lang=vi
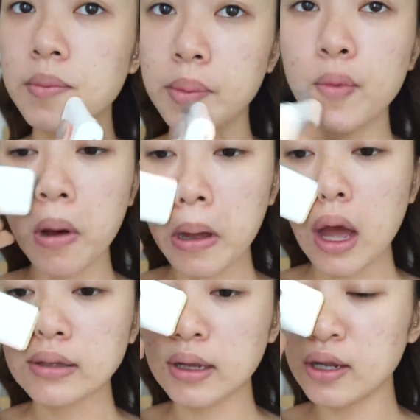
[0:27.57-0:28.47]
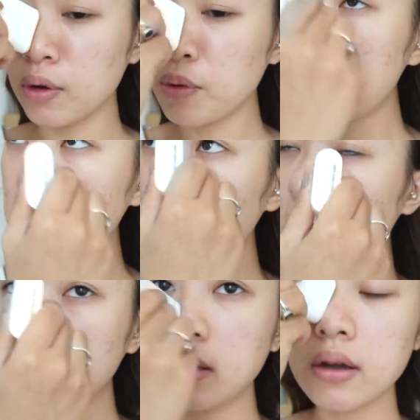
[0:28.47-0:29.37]
Với cái sáp kem
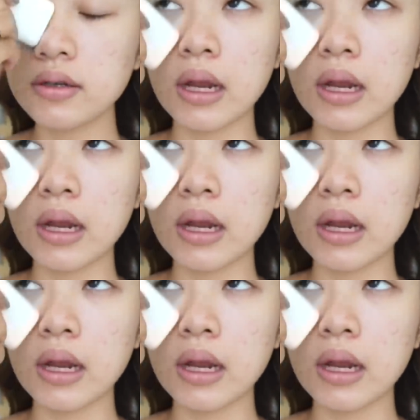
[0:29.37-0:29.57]
chống nắng mình